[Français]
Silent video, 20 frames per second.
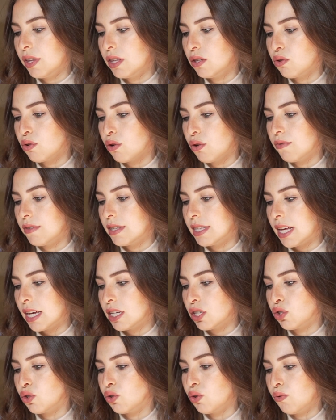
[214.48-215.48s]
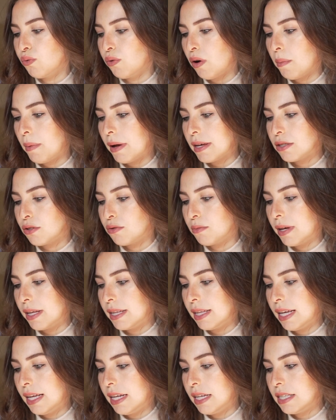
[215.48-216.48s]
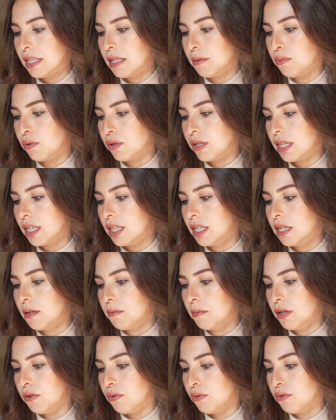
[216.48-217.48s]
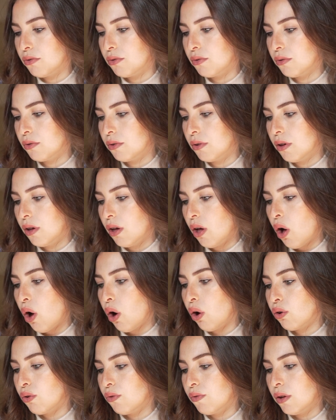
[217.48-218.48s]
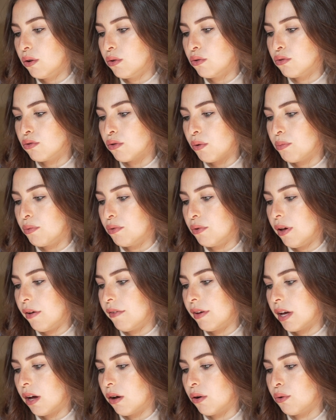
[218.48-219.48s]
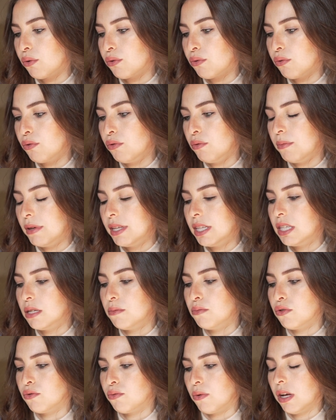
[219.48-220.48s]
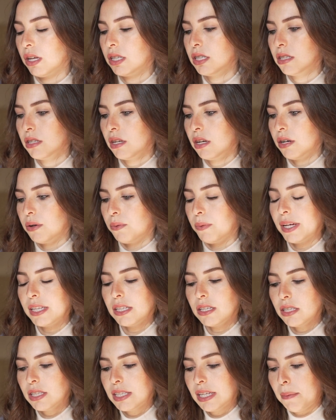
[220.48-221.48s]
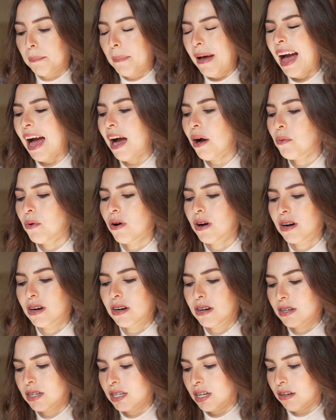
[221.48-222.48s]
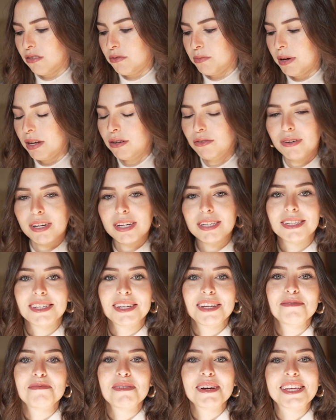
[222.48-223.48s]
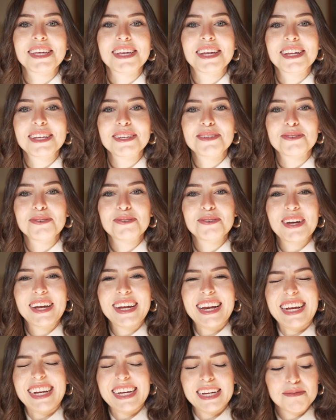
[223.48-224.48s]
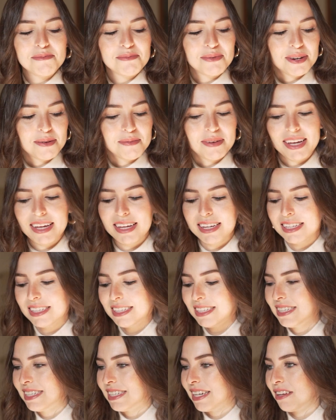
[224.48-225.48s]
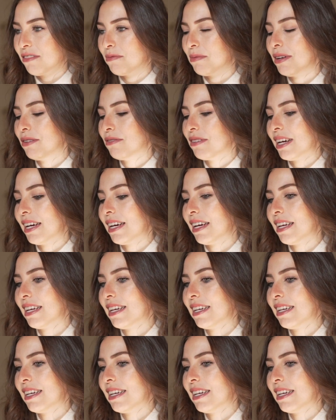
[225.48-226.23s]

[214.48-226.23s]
fine sur le visage deux fois par semaine et laisser poser 10 minutes. Enlever le surplus avec un coton humide si besoin. Ouais non, sympa. j'arrive pas à l'ouvrir. J'ai les mains qui glissent du coup avec la crème pour les mains. J'arrive pas à l'ouvrir